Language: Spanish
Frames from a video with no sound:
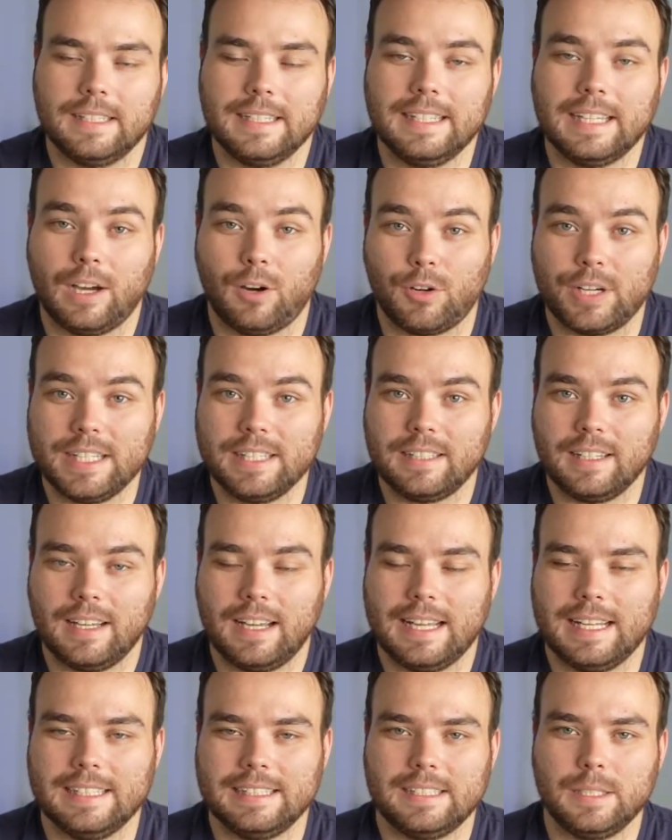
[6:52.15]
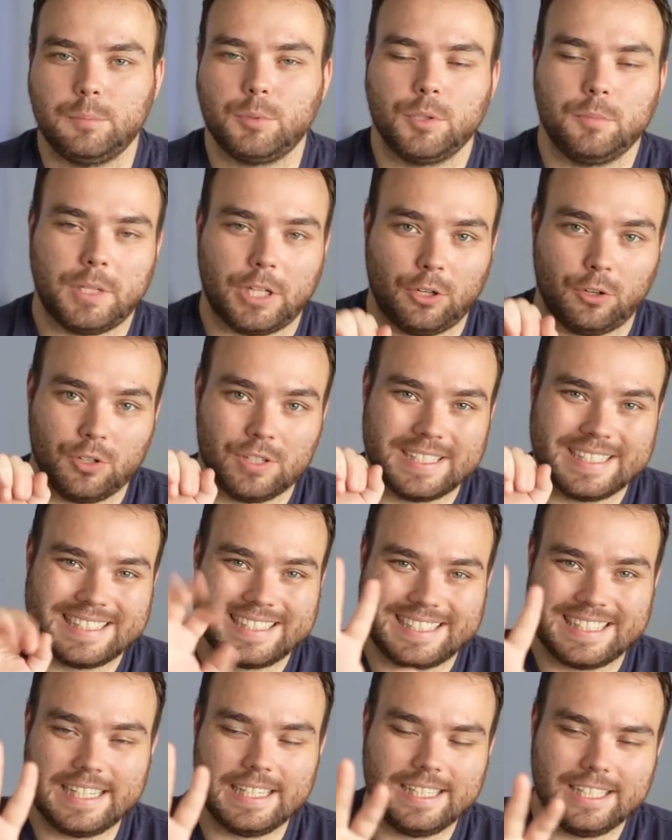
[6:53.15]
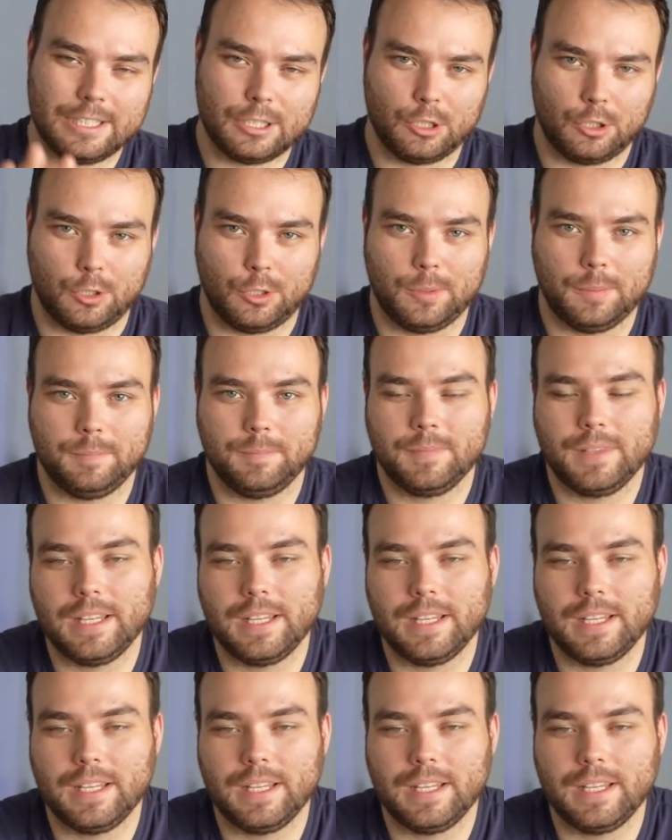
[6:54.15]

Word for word: Y ahorita el tip número 5